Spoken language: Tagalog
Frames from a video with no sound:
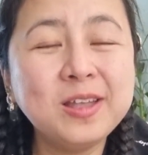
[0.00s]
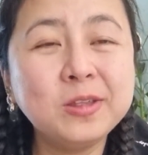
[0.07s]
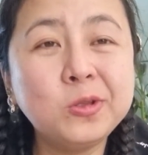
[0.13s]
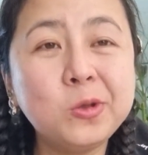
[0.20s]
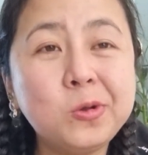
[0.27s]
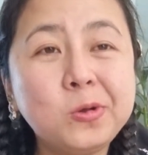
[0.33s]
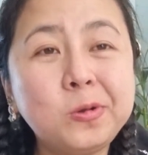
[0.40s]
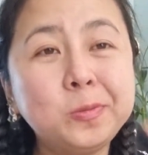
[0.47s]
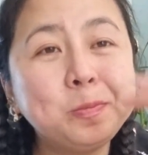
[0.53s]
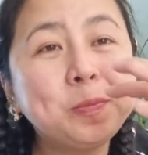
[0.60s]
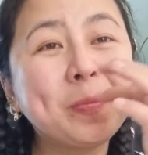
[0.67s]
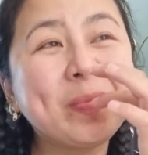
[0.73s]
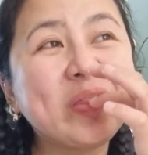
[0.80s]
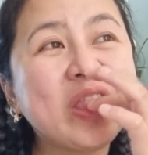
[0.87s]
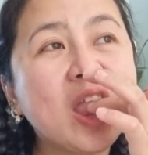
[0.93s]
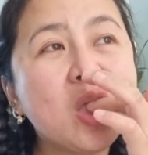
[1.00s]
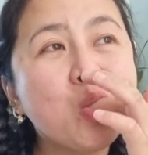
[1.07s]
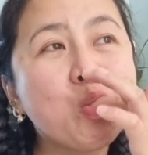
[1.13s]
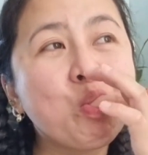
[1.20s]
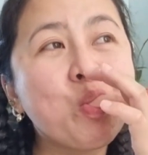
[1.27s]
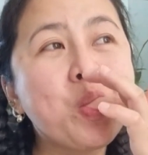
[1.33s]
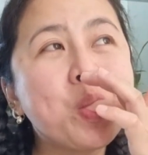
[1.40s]
So,
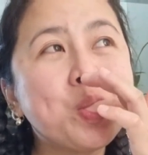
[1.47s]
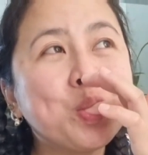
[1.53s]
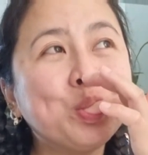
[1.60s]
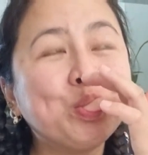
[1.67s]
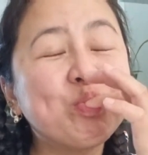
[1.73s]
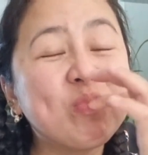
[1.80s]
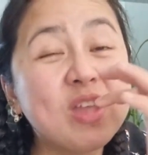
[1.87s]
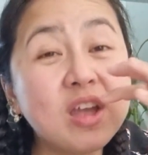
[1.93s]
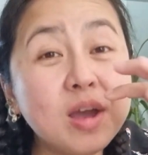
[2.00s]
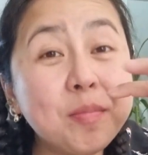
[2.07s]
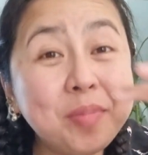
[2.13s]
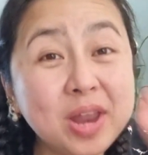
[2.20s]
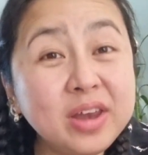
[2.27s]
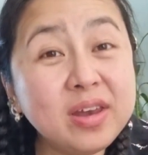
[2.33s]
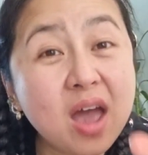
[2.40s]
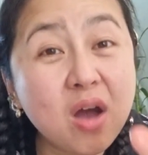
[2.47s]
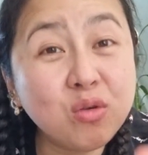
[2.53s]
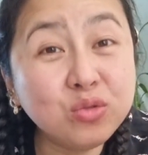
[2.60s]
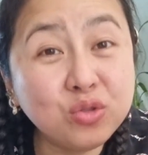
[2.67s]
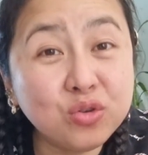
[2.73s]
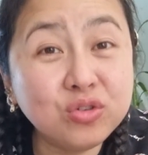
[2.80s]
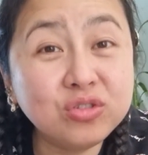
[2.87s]
nag-apply na ako
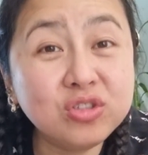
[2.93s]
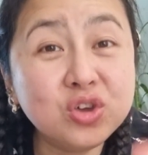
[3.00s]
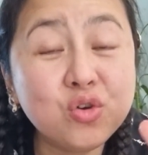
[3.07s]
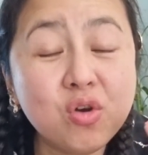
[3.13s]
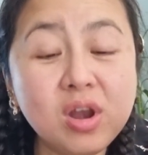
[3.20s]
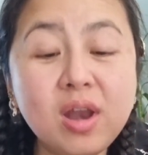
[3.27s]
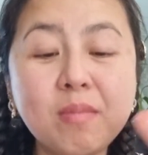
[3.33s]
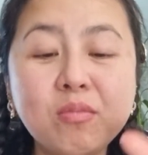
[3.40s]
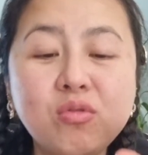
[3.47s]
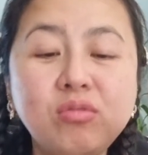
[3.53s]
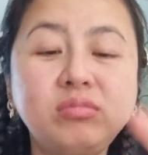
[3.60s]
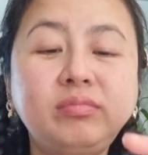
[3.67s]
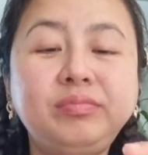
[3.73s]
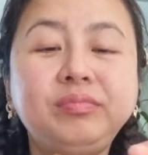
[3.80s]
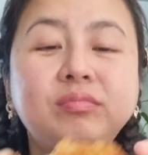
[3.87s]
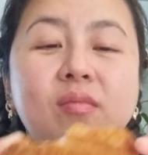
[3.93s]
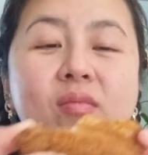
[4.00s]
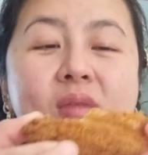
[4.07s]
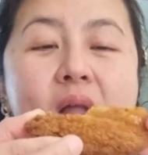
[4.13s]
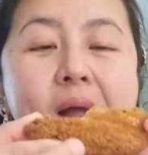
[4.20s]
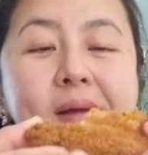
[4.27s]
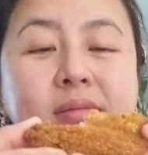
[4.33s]
noon. Hindi ko alam kung
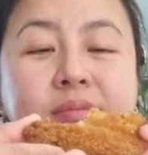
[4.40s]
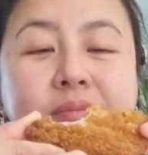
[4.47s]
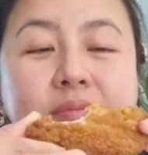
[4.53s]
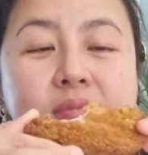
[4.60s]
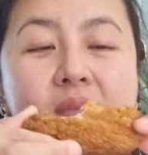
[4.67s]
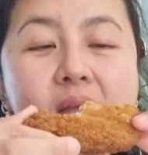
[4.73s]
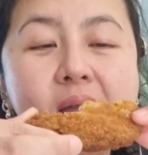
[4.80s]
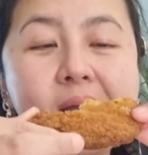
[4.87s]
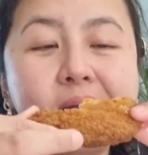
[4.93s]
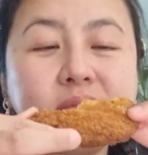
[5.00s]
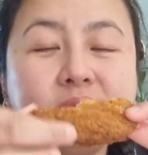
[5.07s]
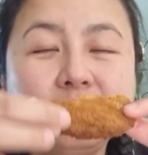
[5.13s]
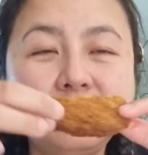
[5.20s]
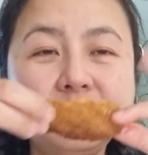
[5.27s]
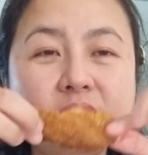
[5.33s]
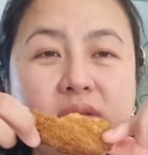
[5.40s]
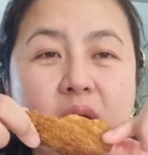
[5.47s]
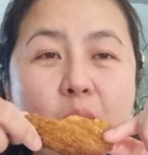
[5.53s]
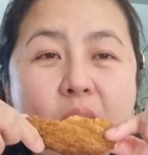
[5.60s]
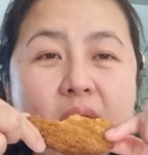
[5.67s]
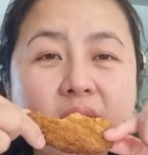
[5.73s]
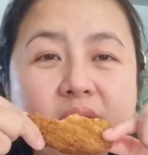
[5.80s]

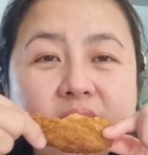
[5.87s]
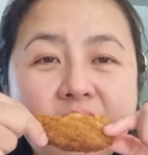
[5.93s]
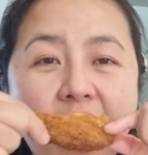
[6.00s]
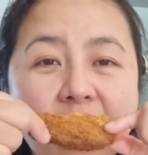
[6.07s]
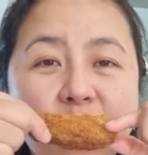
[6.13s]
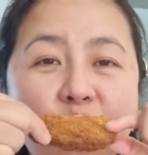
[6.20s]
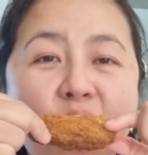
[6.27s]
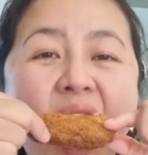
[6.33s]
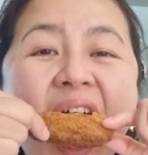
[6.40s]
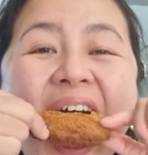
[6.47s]
tatawagan tayo.